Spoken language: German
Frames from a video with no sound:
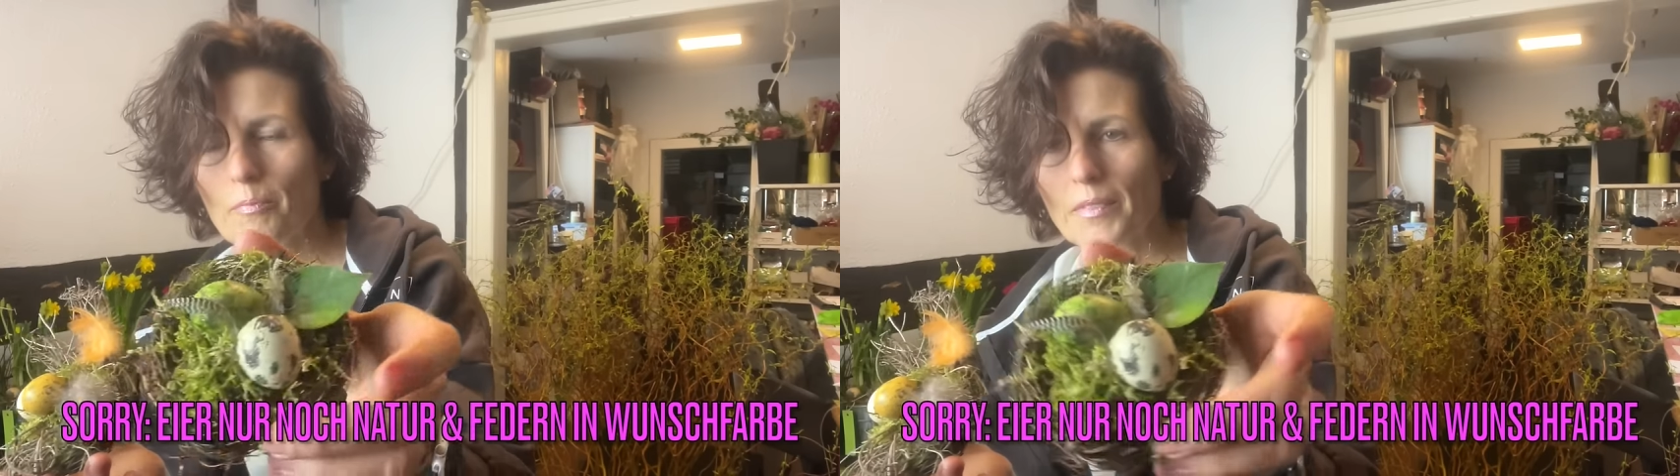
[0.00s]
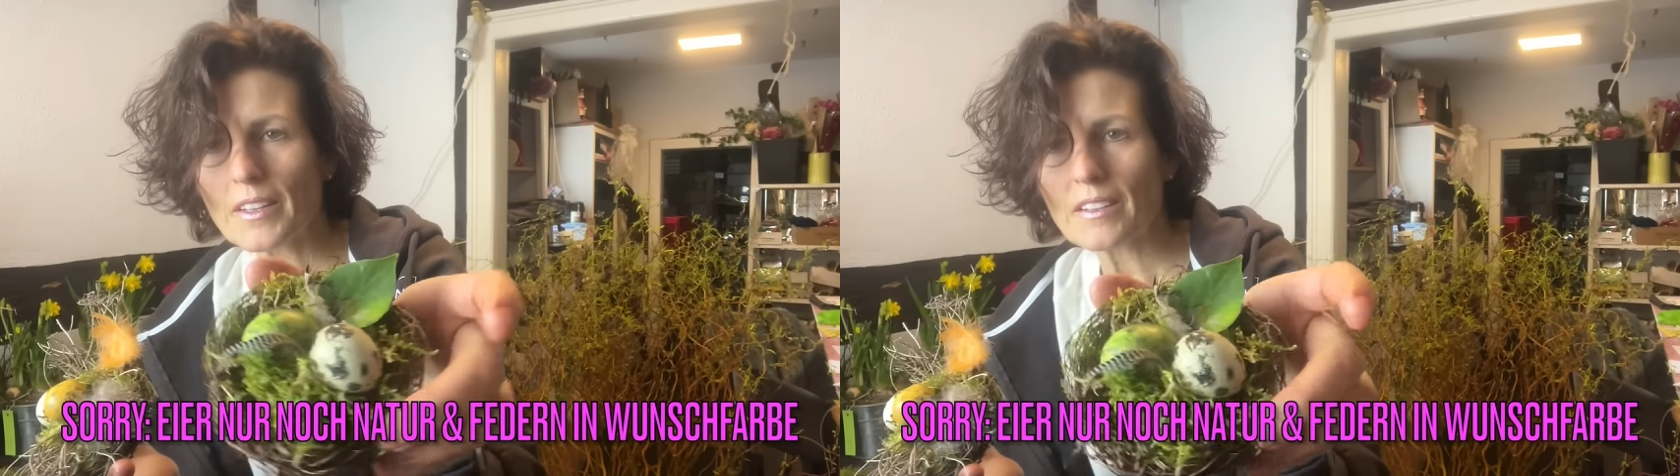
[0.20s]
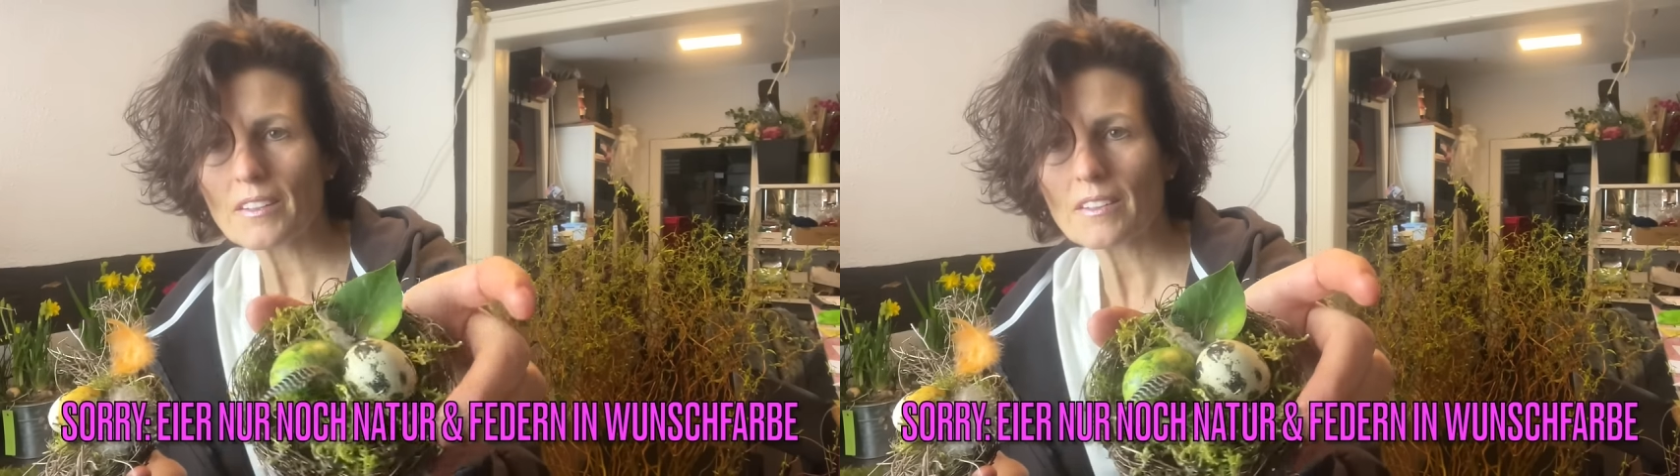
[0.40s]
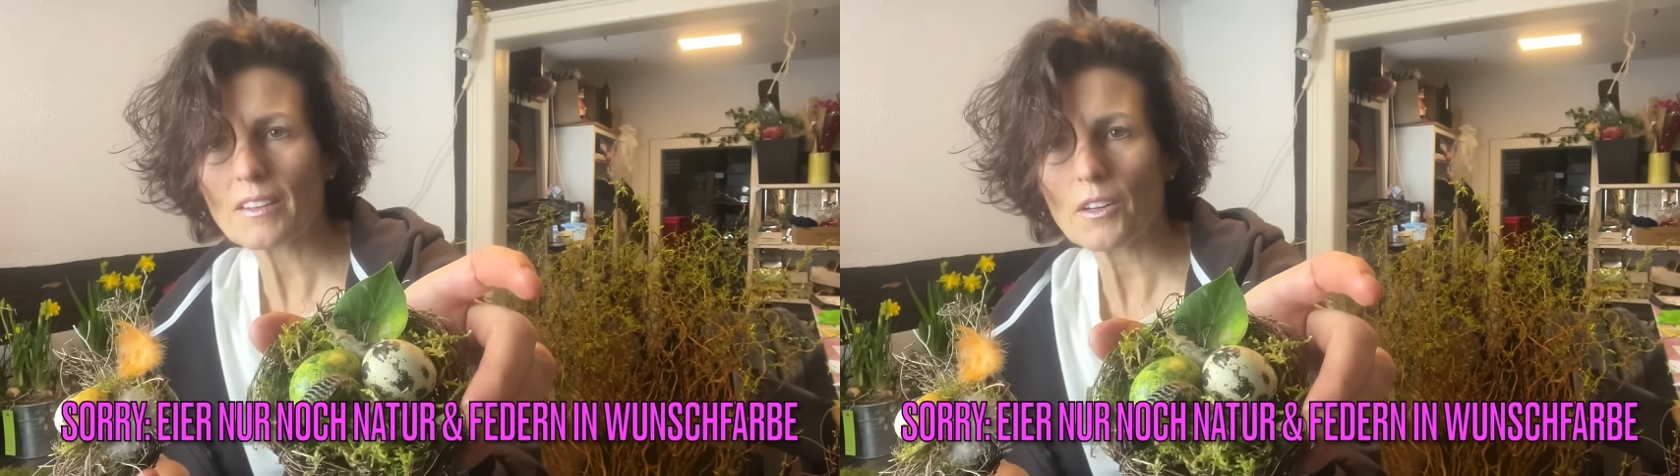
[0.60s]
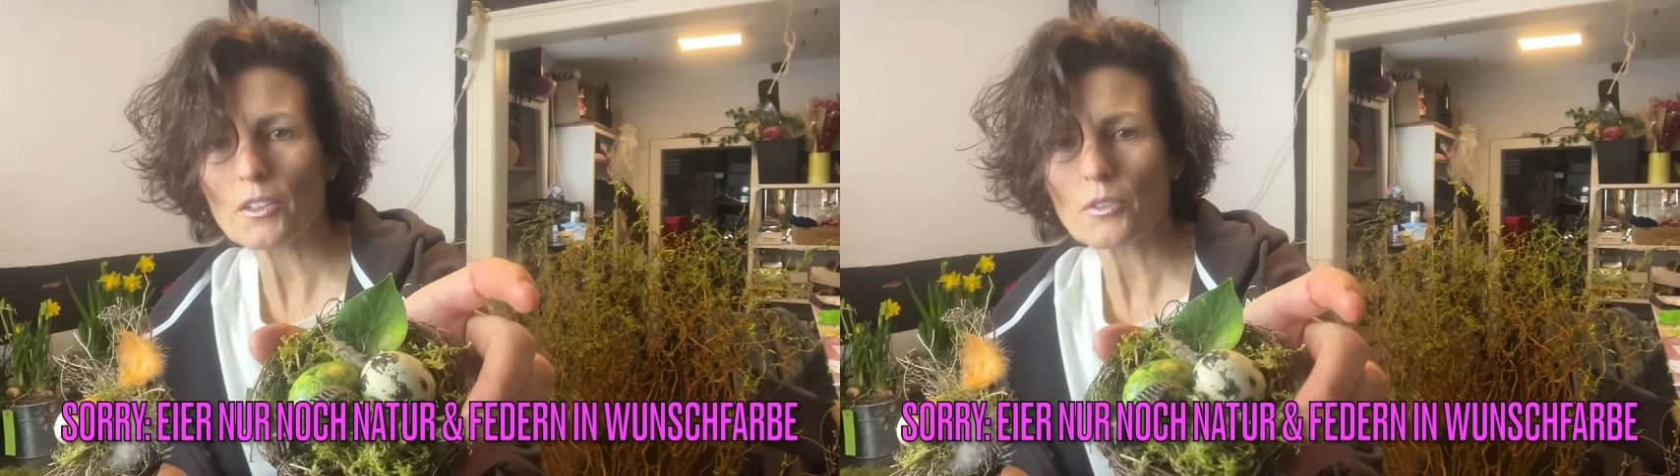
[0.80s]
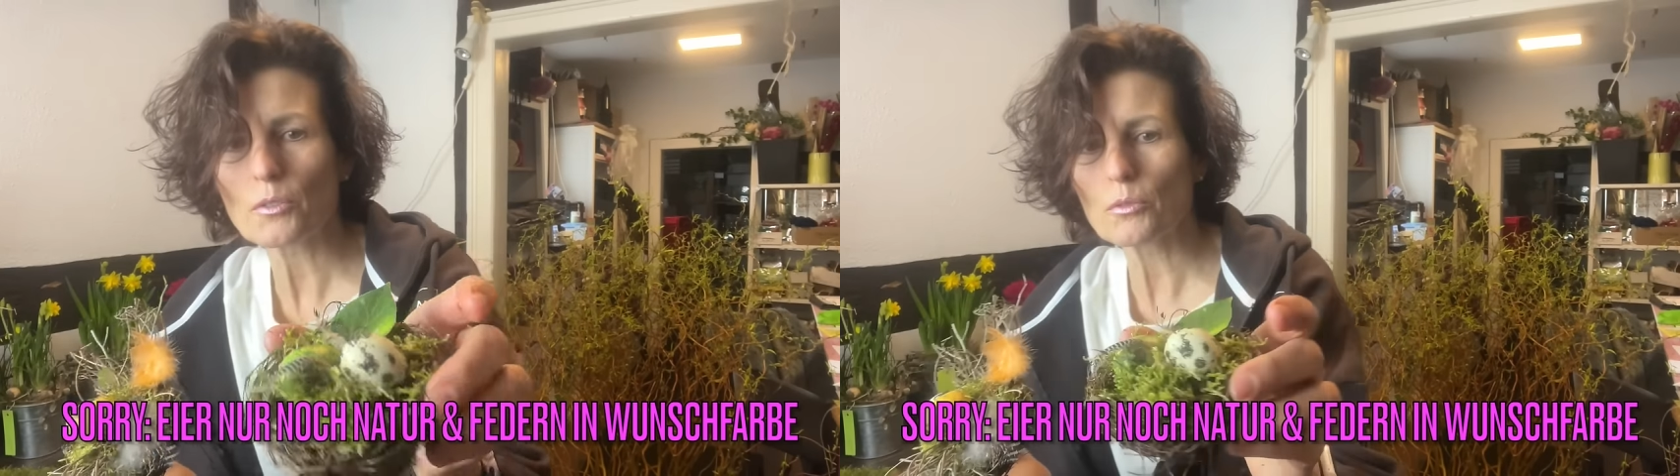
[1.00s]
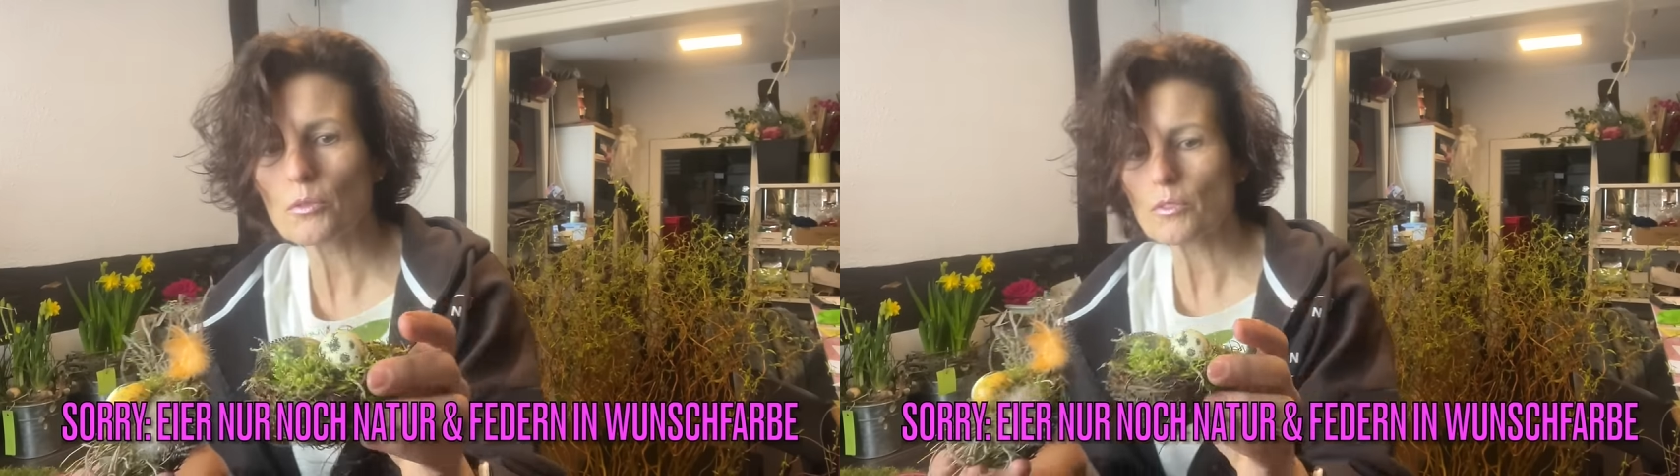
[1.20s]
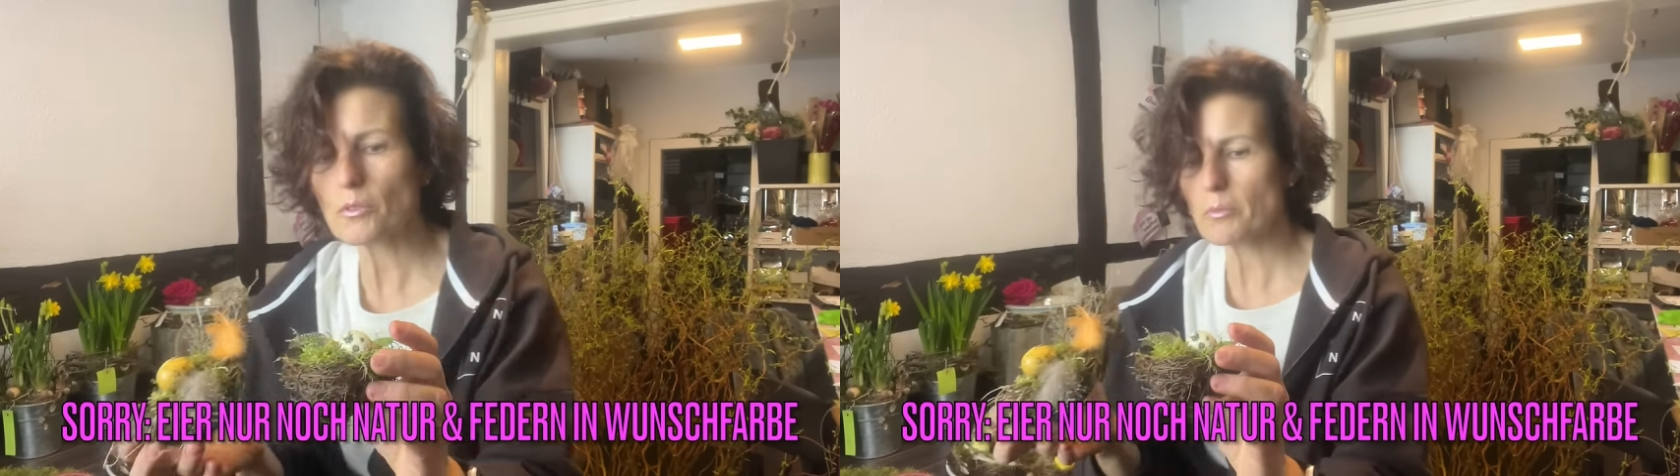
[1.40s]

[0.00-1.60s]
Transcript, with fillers: Ja, hier ist auch in Grün zum